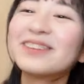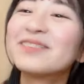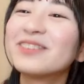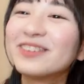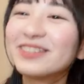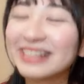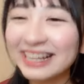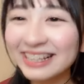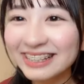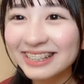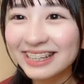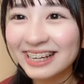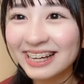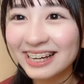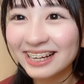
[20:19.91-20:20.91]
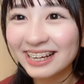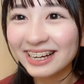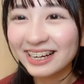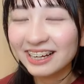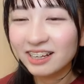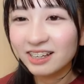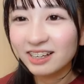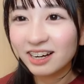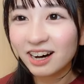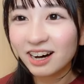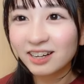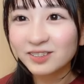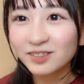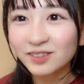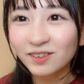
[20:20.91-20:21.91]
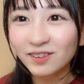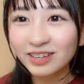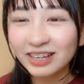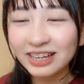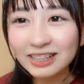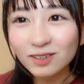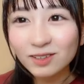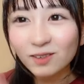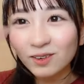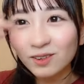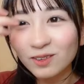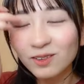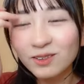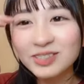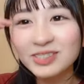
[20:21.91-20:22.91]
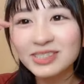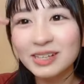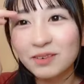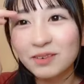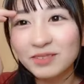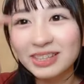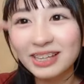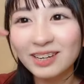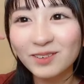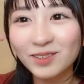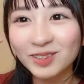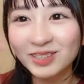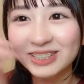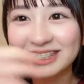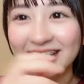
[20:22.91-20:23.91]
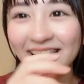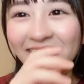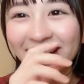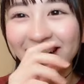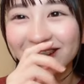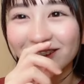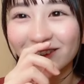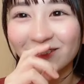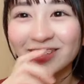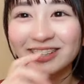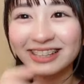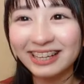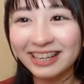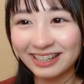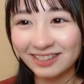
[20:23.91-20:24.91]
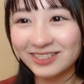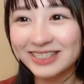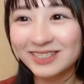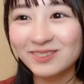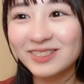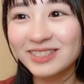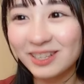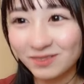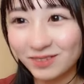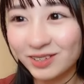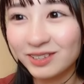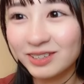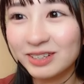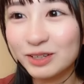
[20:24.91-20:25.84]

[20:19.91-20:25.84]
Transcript: いやもうなんてあのいいところのお嬢様みたいなことしてると思ったけど自分でも